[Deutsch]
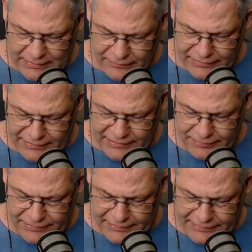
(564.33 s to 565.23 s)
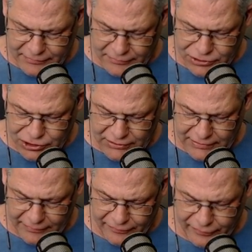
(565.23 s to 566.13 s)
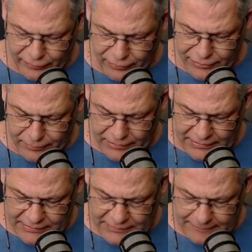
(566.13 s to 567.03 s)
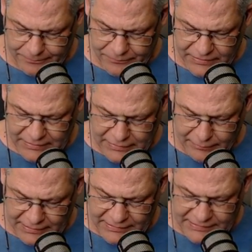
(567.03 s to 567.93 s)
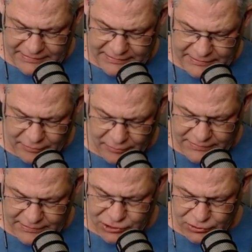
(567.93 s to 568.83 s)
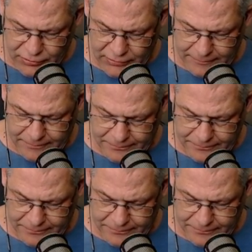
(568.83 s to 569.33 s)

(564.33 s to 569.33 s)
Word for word: Wenn die Queen jetzt noch einen Schritt nach vorne macht. Macht sie jetzt auch, sehr schön.